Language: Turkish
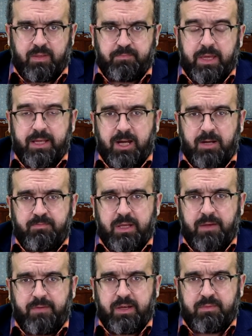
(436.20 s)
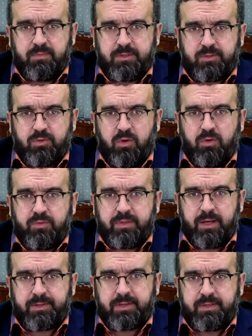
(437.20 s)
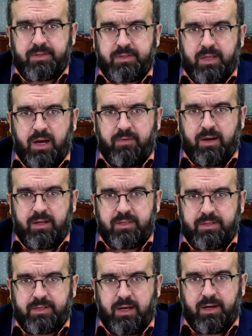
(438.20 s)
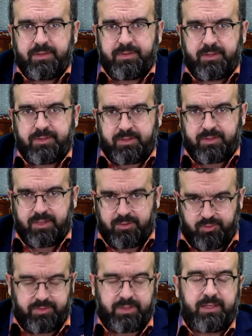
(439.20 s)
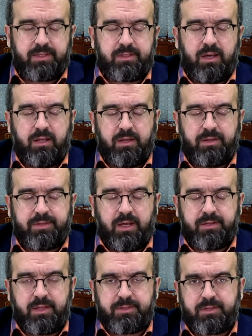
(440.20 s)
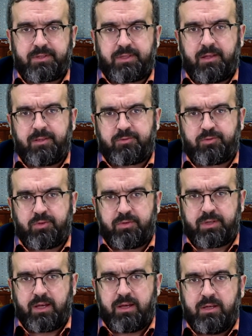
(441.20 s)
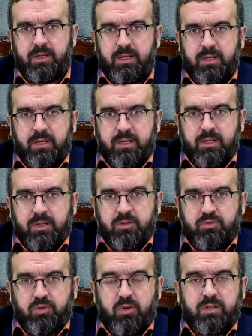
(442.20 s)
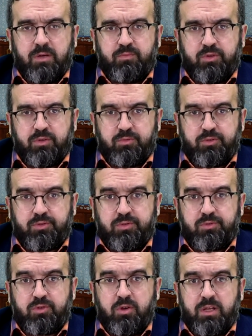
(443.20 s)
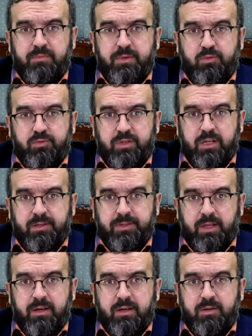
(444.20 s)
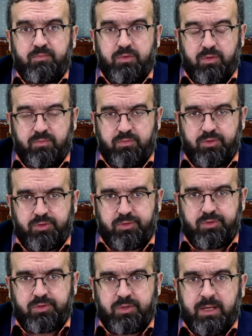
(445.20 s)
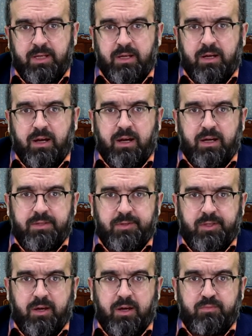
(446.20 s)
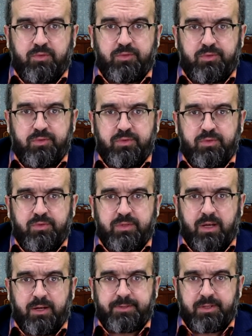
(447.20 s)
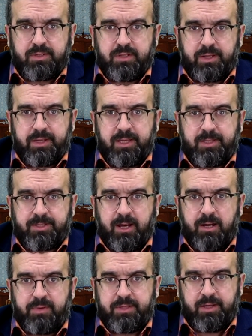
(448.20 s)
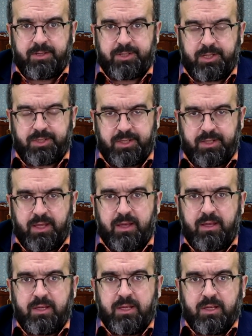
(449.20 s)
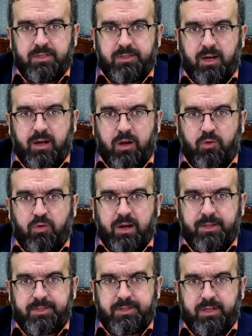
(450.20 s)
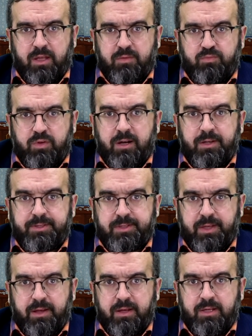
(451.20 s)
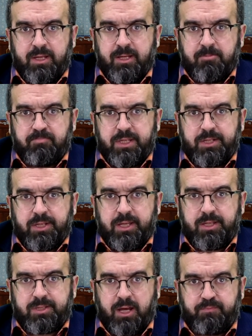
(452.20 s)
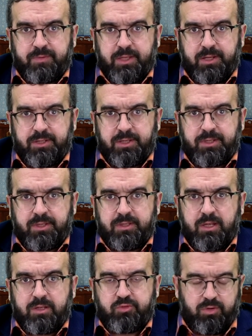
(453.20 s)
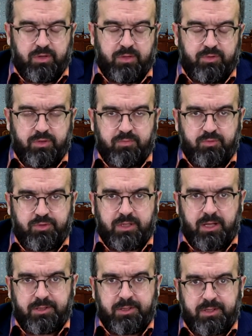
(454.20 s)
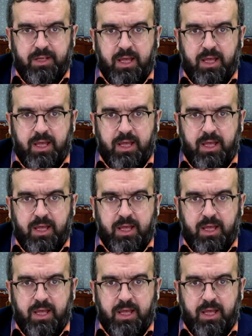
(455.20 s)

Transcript: Peygamber Efendimiz onlar davalarını anlattıktan sonra iddialarını anlattıktan sonra şöyle buyurmuştur, şöyle bir uyarıda bulunmuştur. Adeta bütün asırlara hitap edercesine ta o asırdan bu asra bir hitap derecesinde şöyle buyurmuşlardır.